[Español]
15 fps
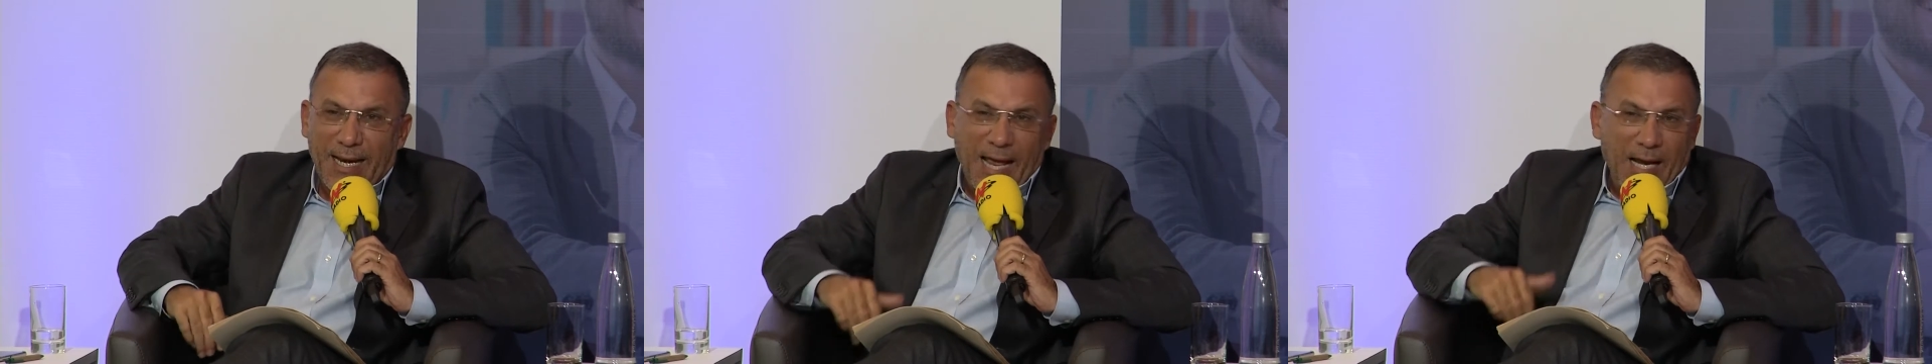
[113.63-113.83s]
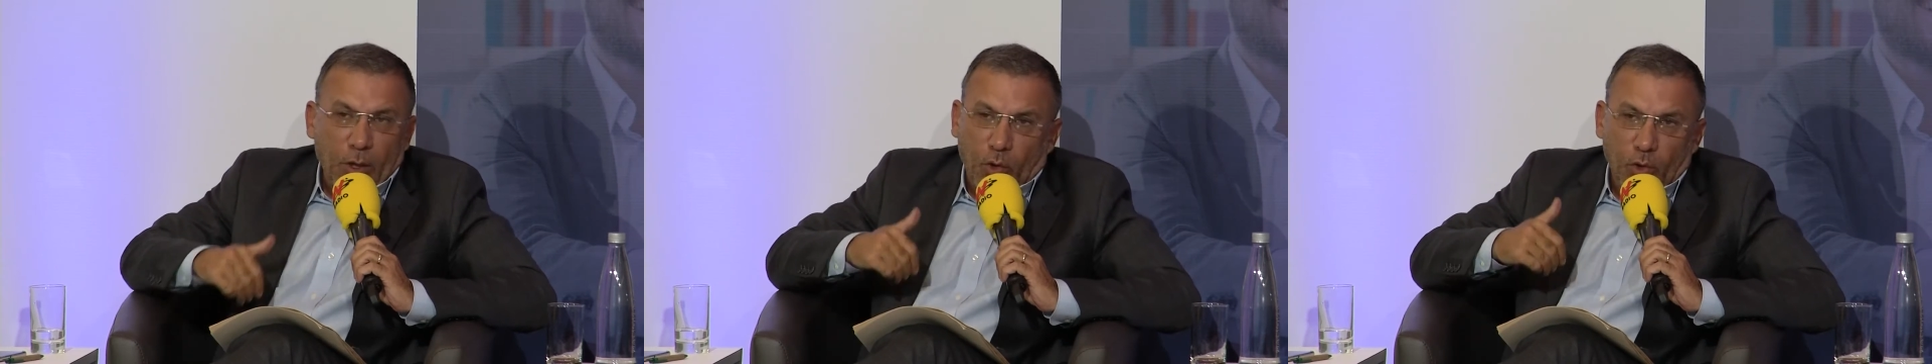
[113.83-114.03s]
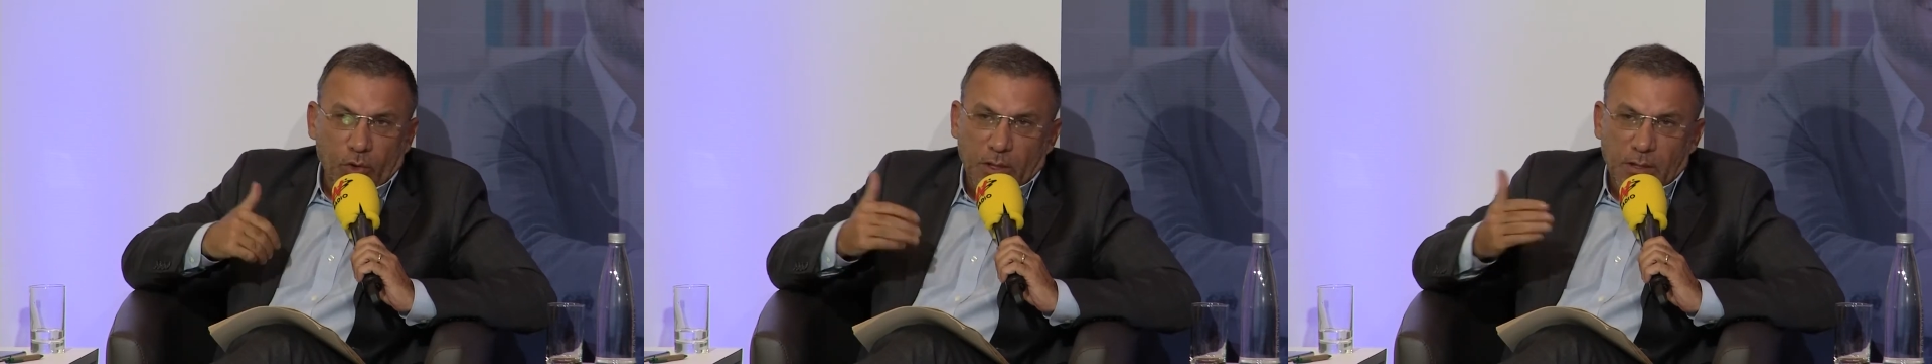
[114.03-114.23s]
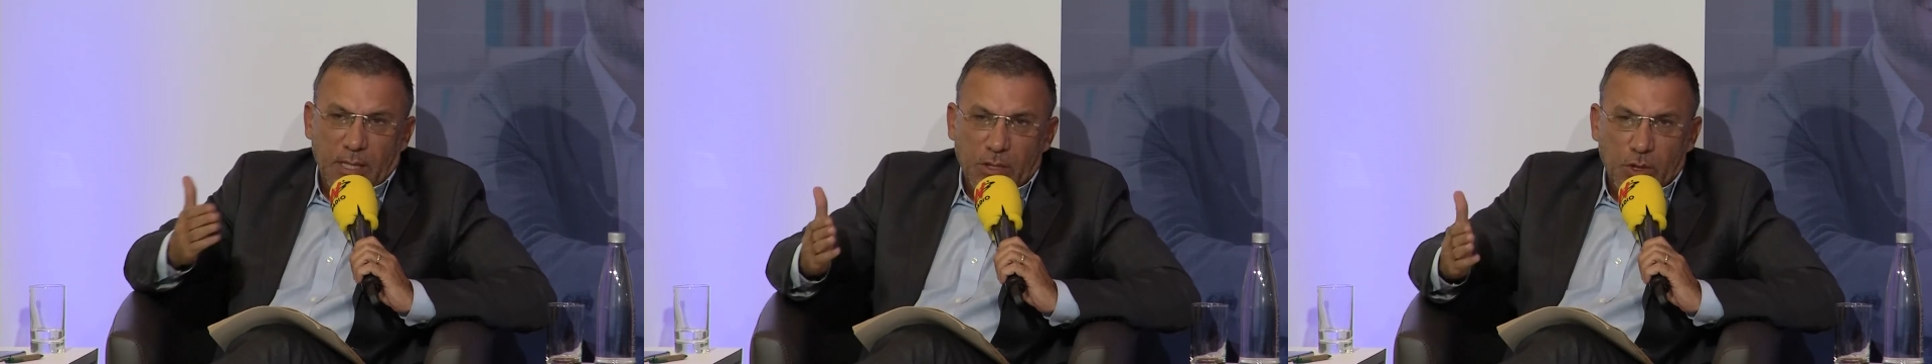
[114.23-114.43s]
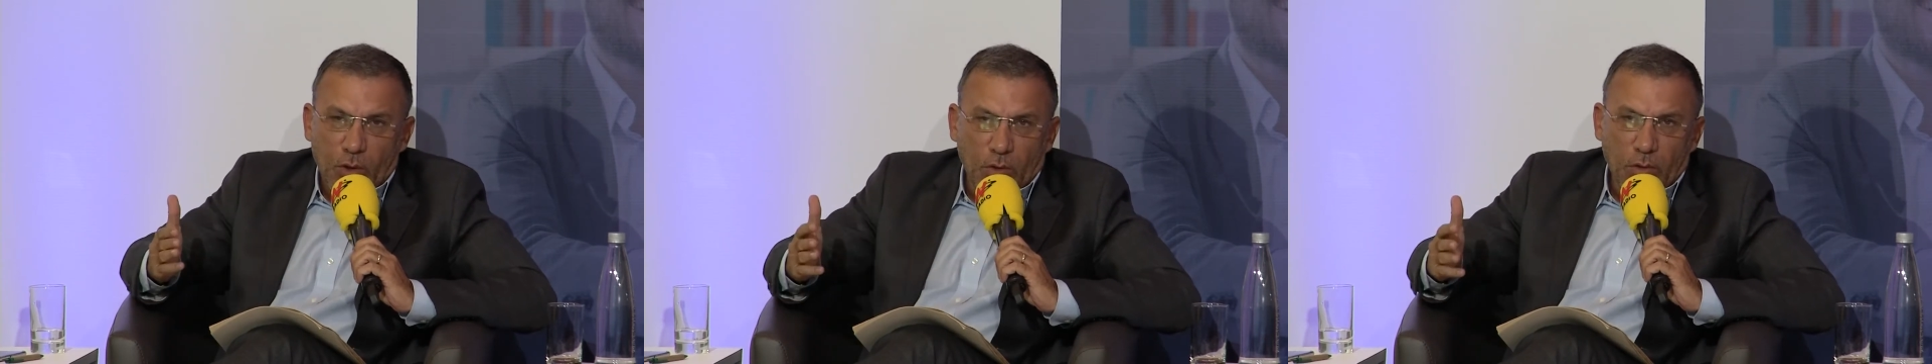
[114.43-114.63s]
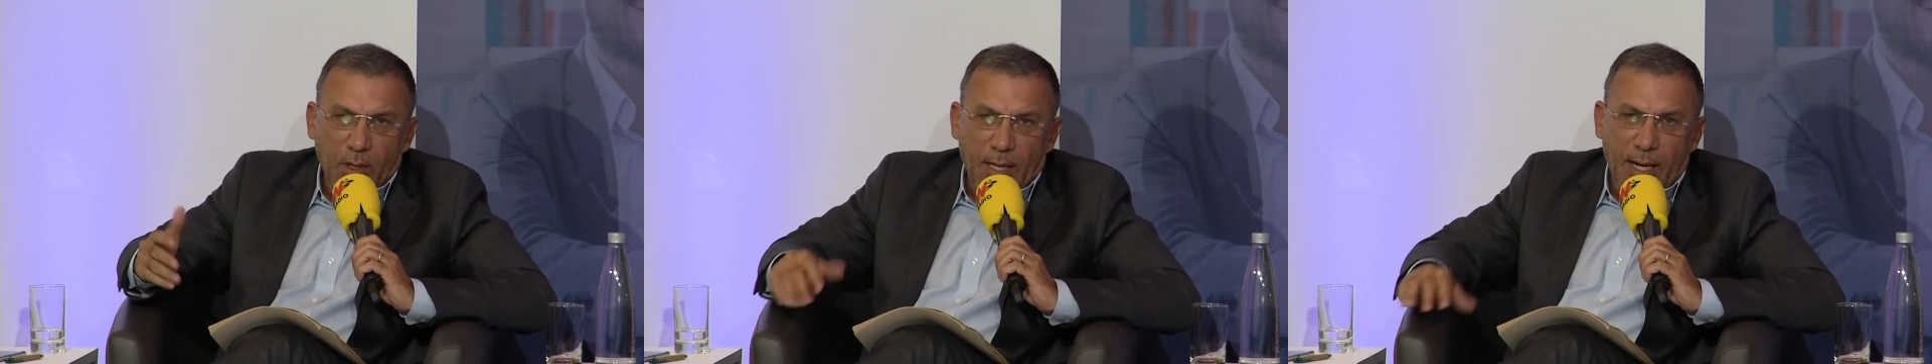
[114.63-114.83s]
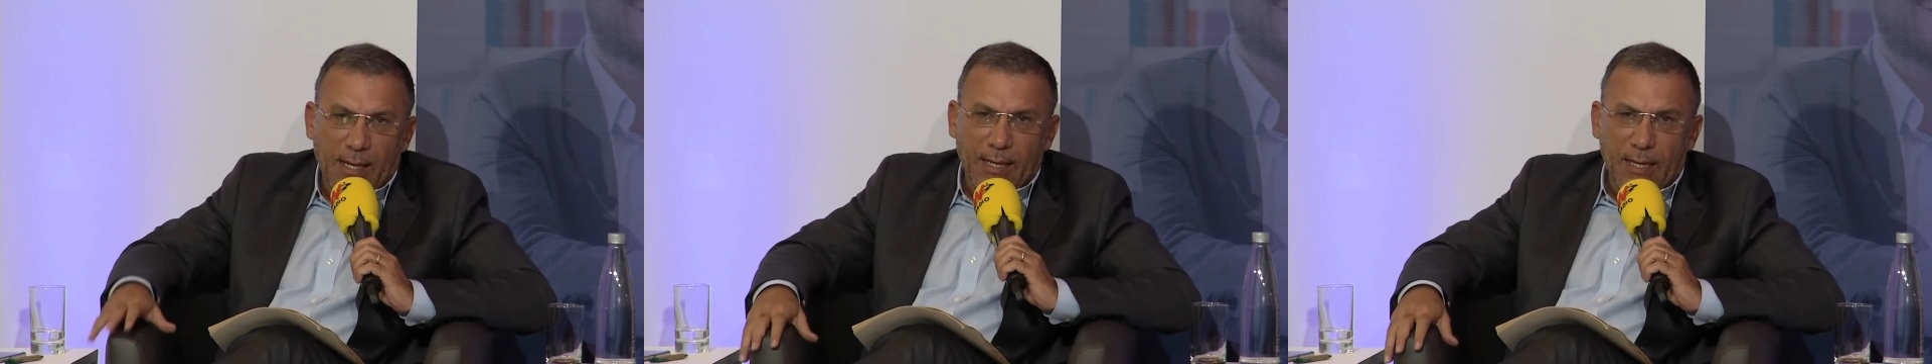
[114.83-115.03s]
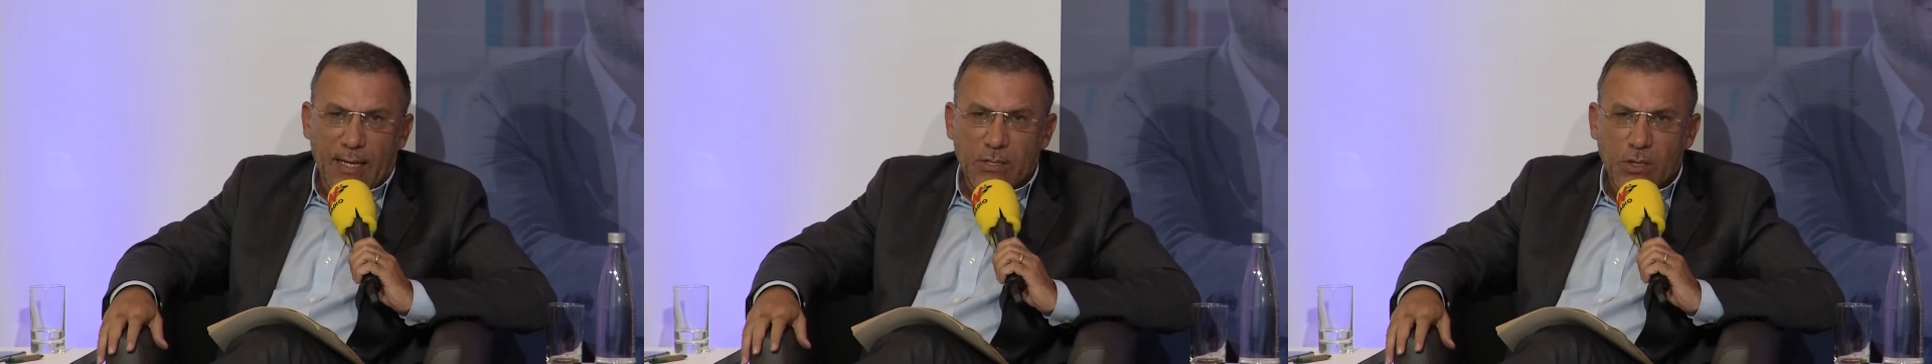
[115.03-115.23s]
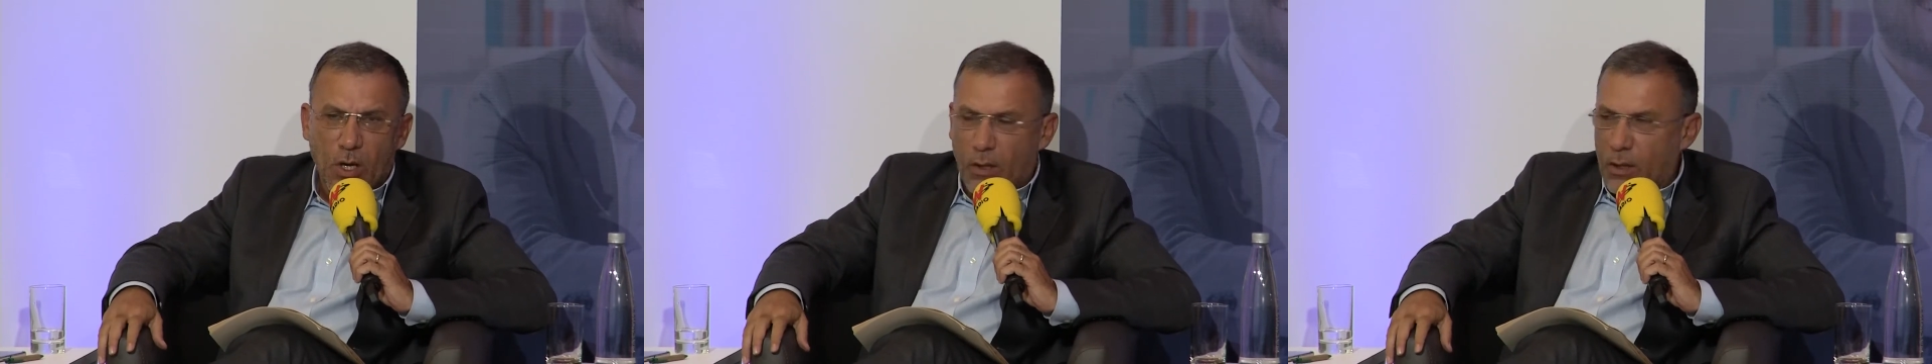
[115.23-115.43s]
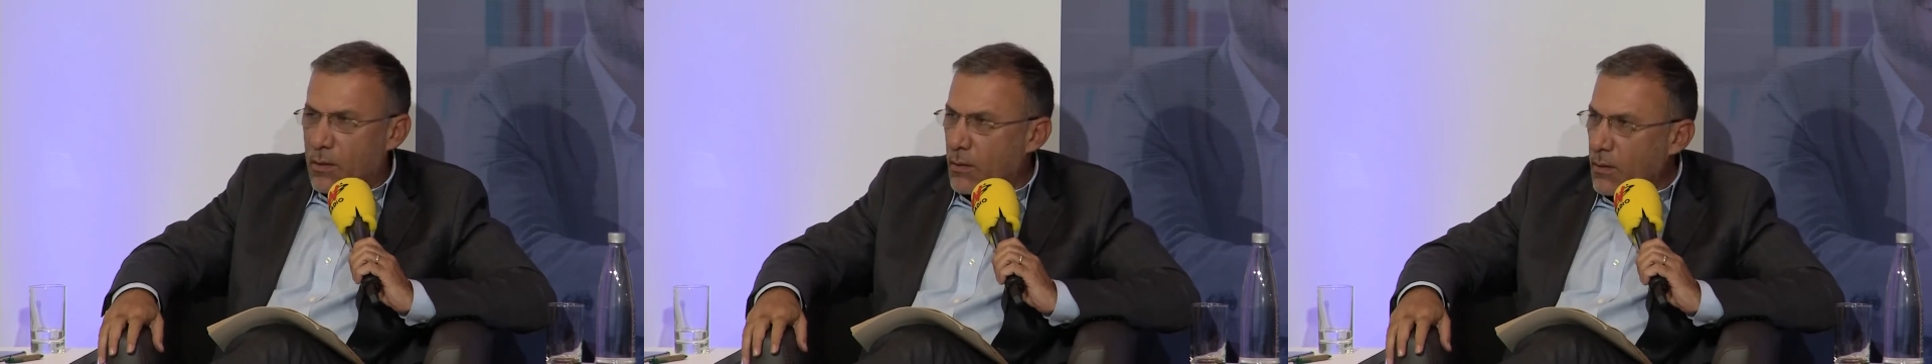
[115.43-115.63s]
narcotización de la
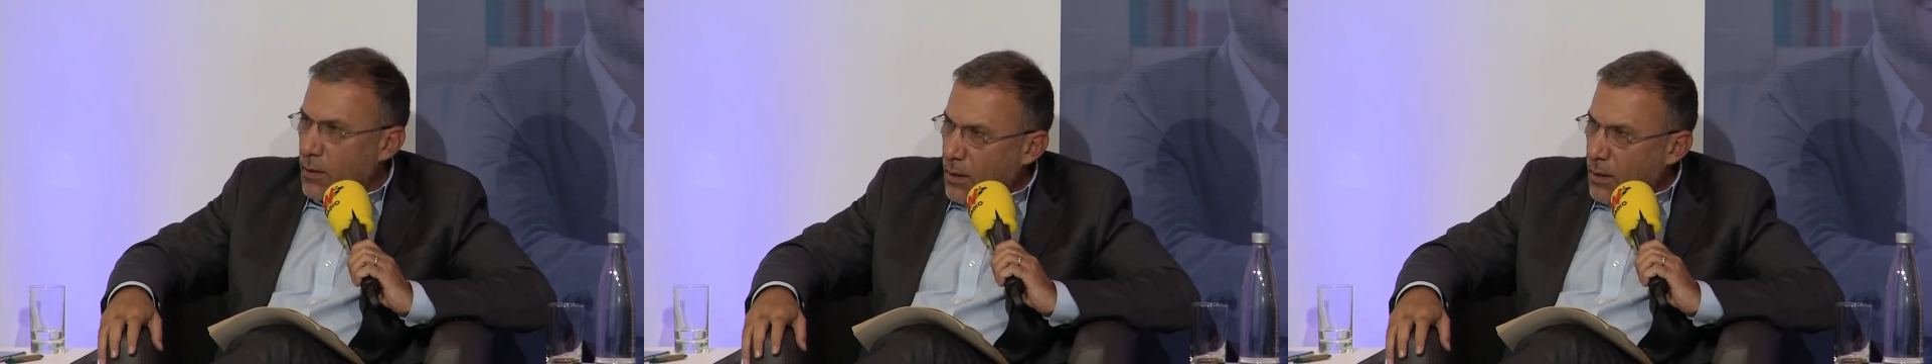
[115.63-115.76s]
relación.